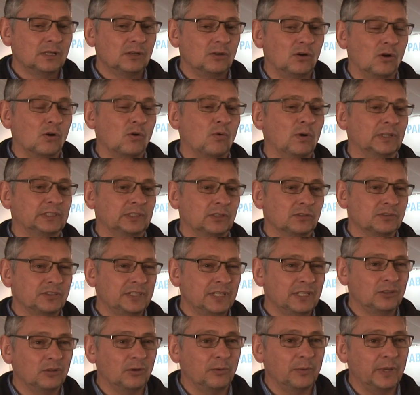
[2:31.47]
con
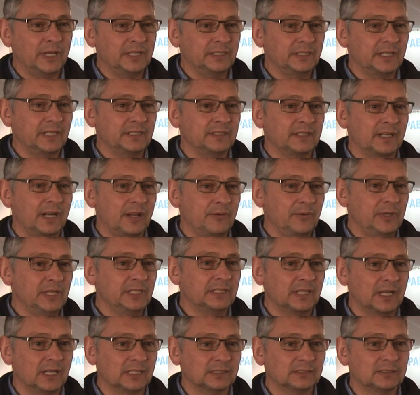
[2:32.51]
420
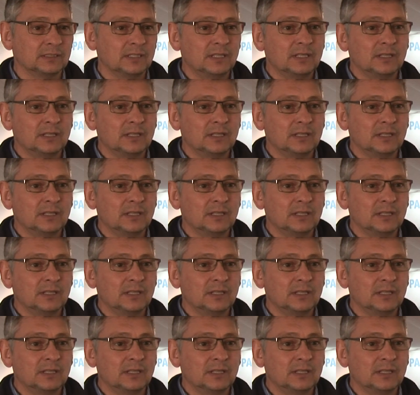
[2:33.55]
entrevistas